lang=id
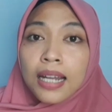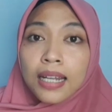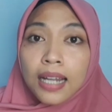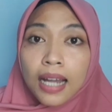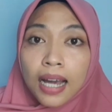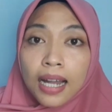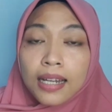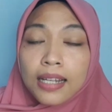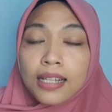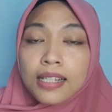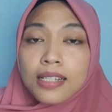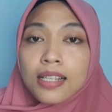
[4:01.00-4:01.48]

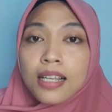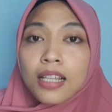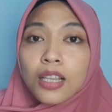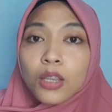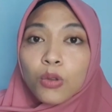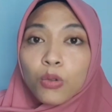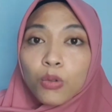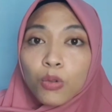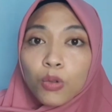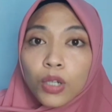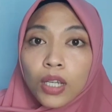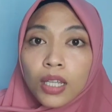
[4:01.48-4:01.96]
Nah, di
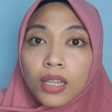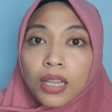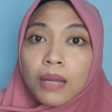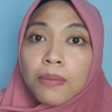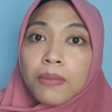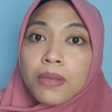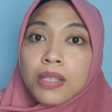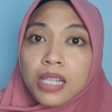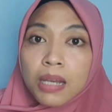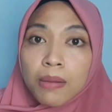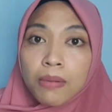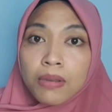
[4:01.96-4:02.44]
situ kita
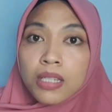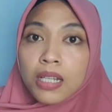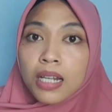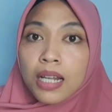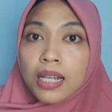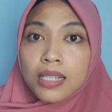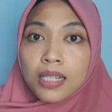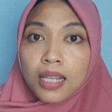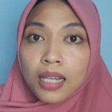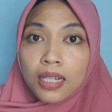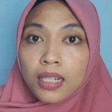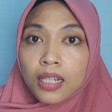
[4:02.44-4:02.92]
bisa
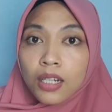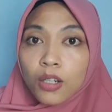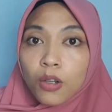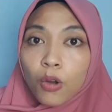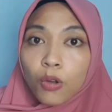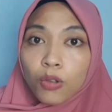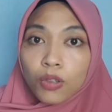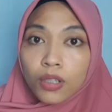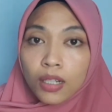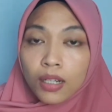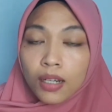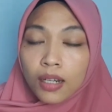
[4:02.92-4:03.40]
menjelaskan ke
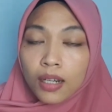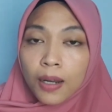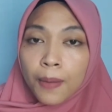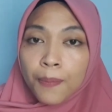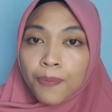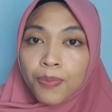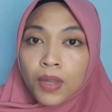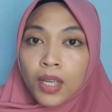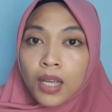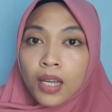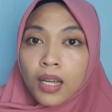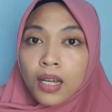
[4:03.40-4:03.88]
dokter
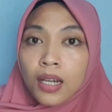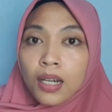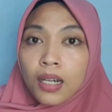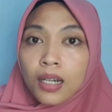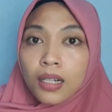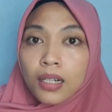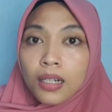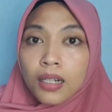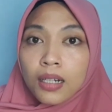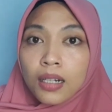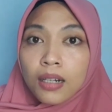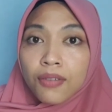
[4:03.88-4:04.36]

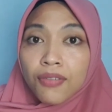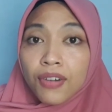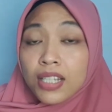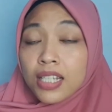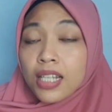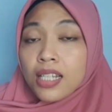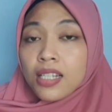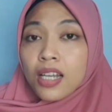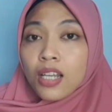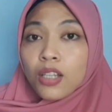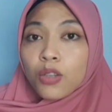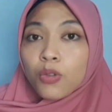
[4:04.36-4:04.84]
uh, fase
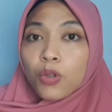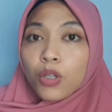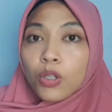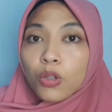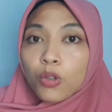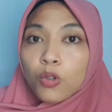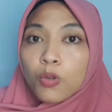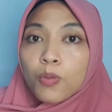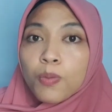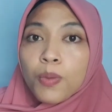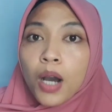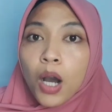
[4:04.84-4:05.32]
ke satu
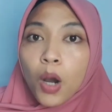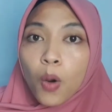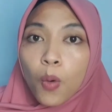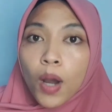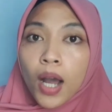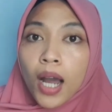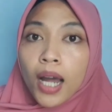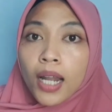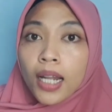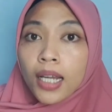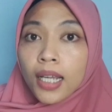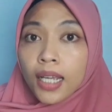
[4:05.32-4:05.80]
itu bahwa
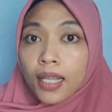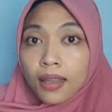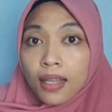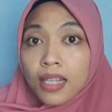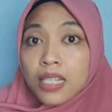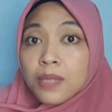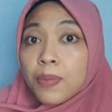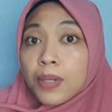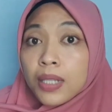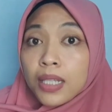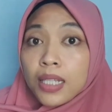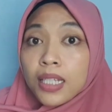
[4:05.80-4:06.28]
anak kita
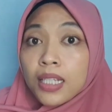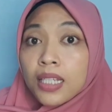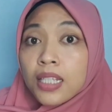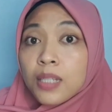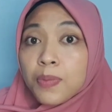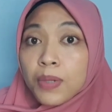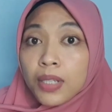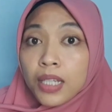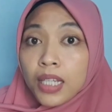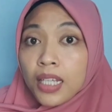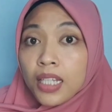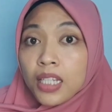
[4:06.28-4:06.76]
seperti ini,
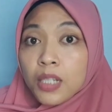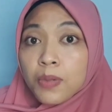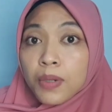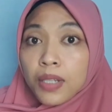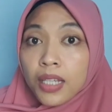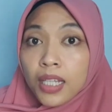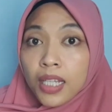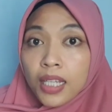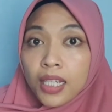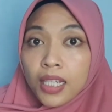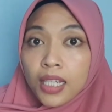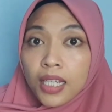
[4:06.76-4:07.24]
seperti ini,
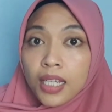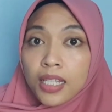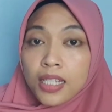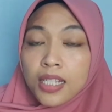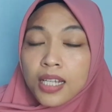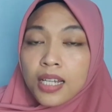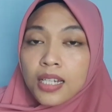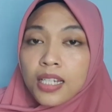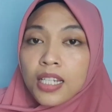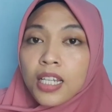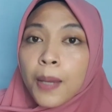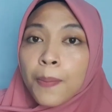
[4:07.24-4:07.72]
seperti ini.
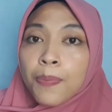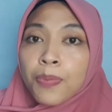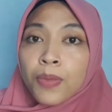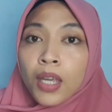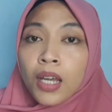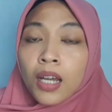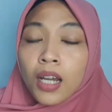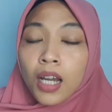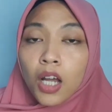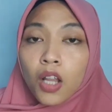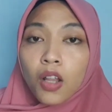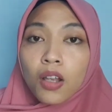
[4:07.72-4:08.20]
Jadi
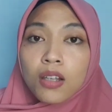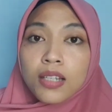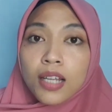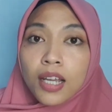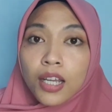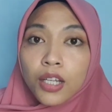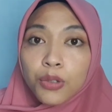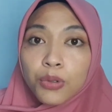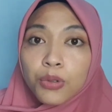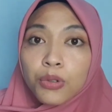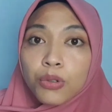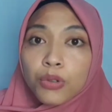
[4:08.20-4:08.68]
kalau
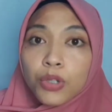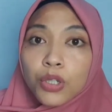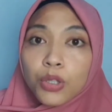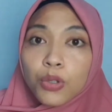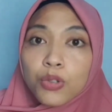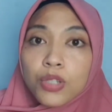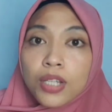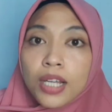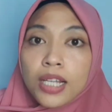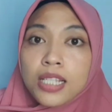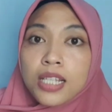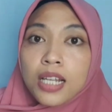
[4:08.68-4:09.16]
saya dulu itu
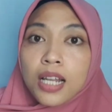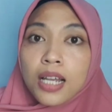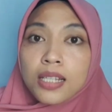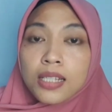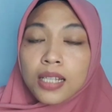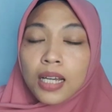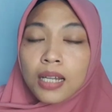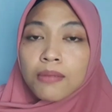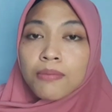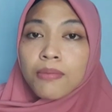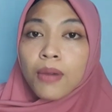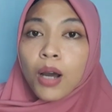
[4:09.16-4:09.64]
saya
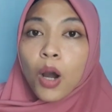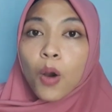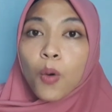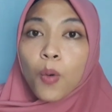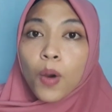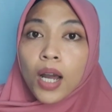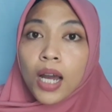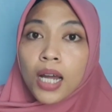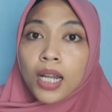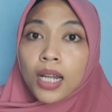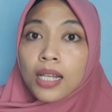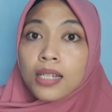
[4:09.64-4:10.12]
jelaskan
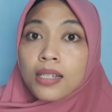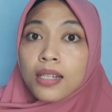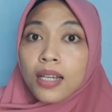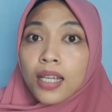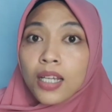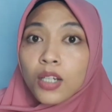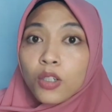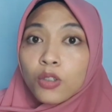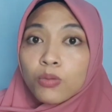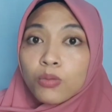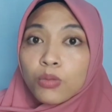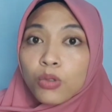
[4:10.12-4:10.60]
bahwa anak
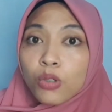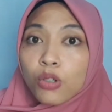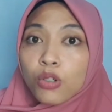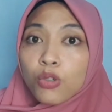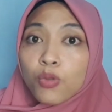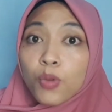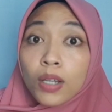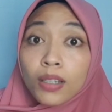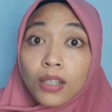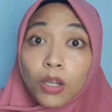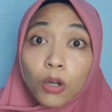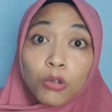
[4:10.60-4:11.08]
saya umur
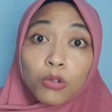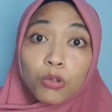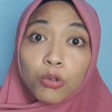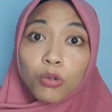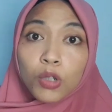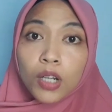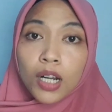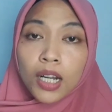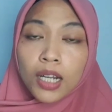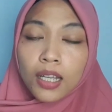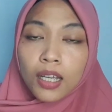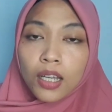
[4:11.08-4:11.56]
2 tahun
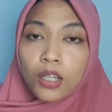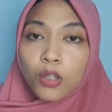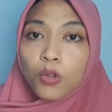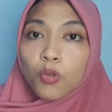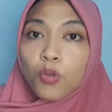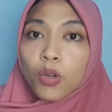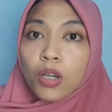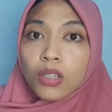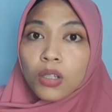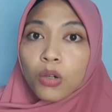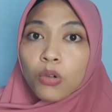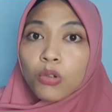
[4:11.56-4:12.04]
kurang ya, itu
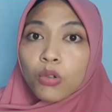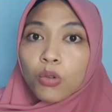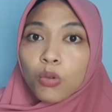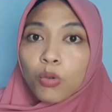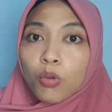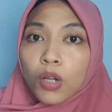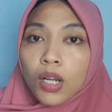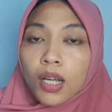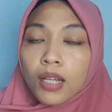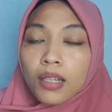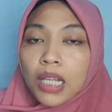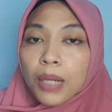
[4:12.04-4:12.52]
2 tahun
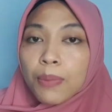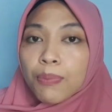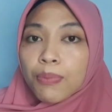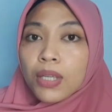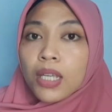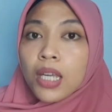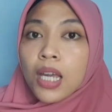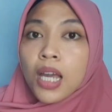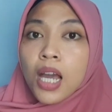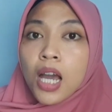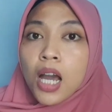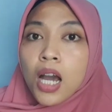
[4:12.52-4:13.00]
kurang
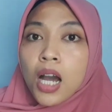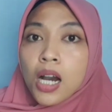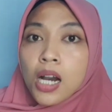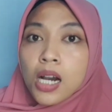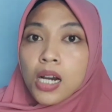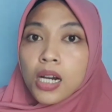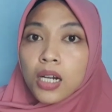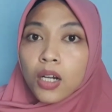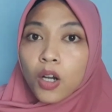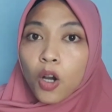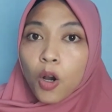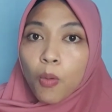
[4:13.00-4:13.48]
tapi
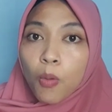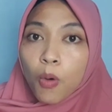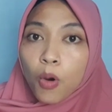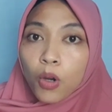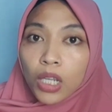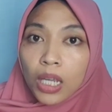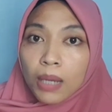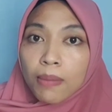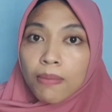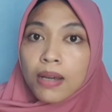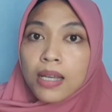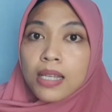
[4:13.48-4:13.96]
uh,
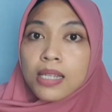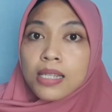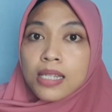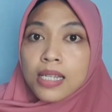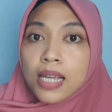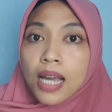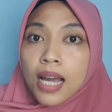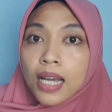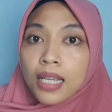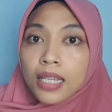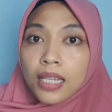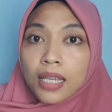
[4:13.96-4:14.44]
ngomongnya masih
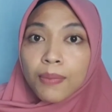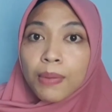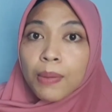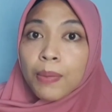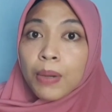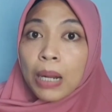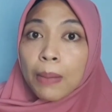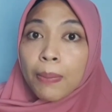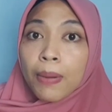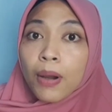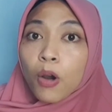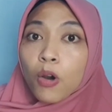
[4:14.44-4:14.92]
hanya
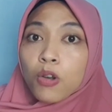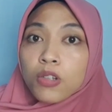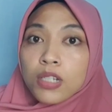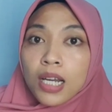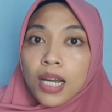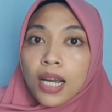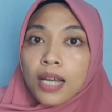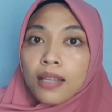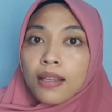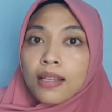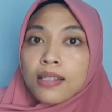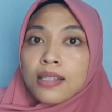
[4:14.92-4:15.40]
beberapa
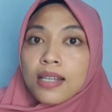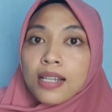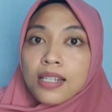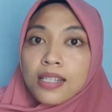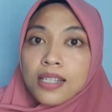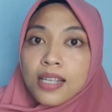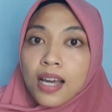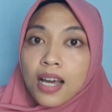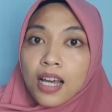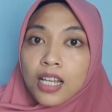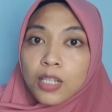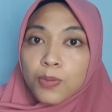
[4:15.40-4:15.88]
kosakata
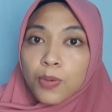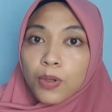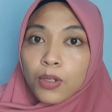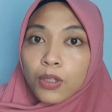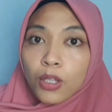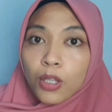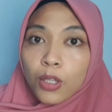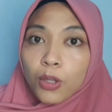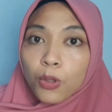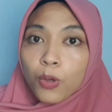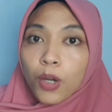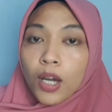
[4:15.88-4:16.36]
saja
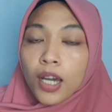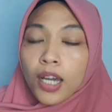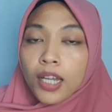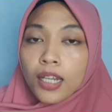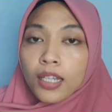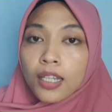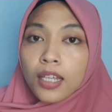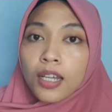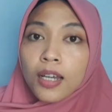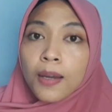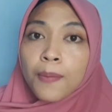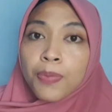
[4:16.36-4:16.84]
seperti itu.
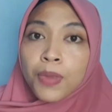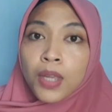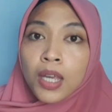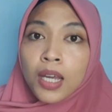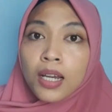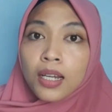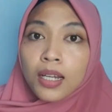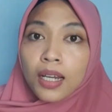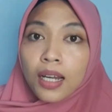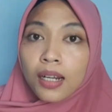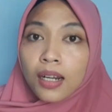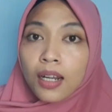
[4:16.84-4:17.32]
Akhirnya
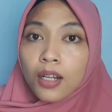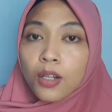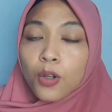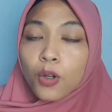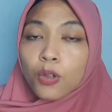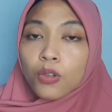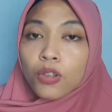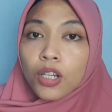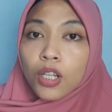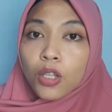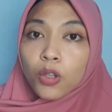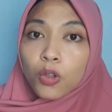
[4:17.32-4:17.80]
karena
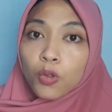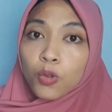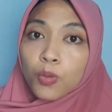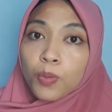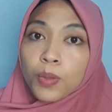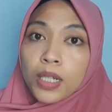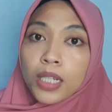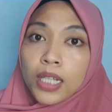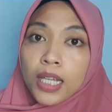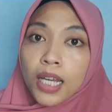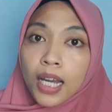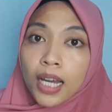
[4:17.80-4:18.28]
dokter itu
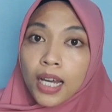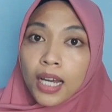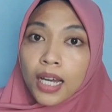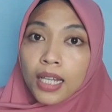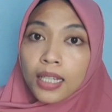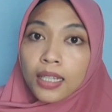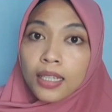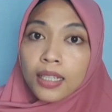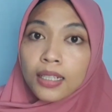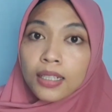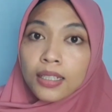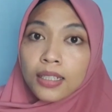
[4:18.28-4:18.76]

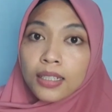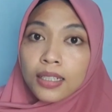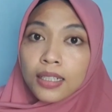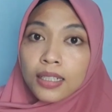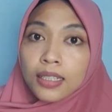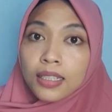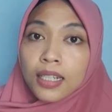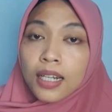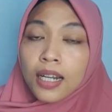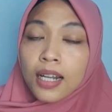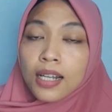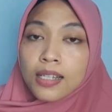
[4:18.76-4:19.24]
melihat uh,
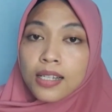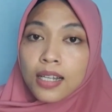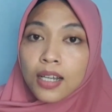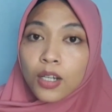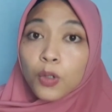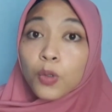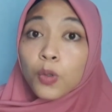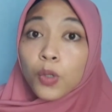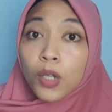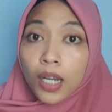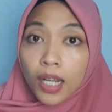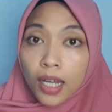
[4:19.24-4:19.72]
dirasa
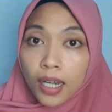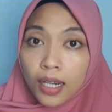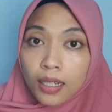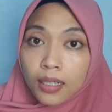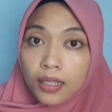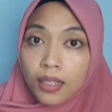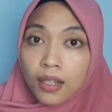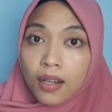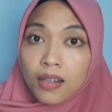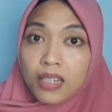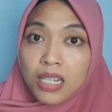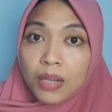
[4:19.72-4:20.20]
kurang,
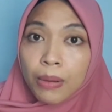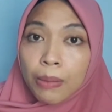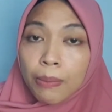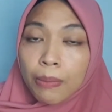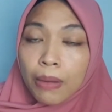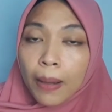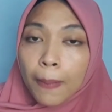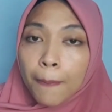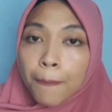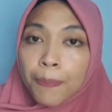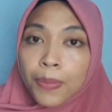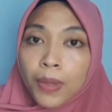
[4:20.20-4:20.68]
dirasa
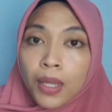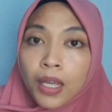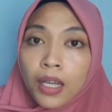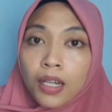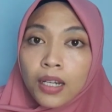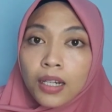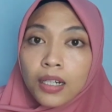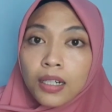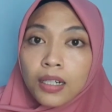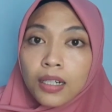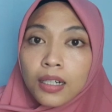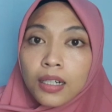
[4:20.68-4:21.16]
memang
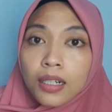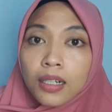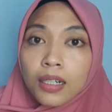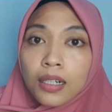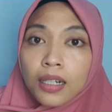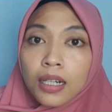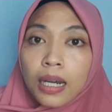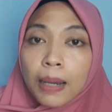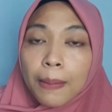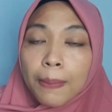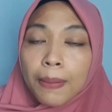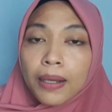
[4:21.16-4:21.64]

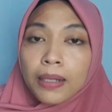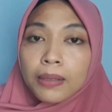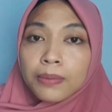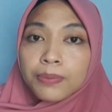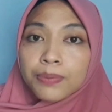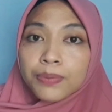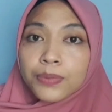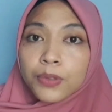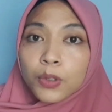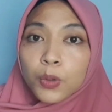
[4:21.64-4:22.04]
uh, apa?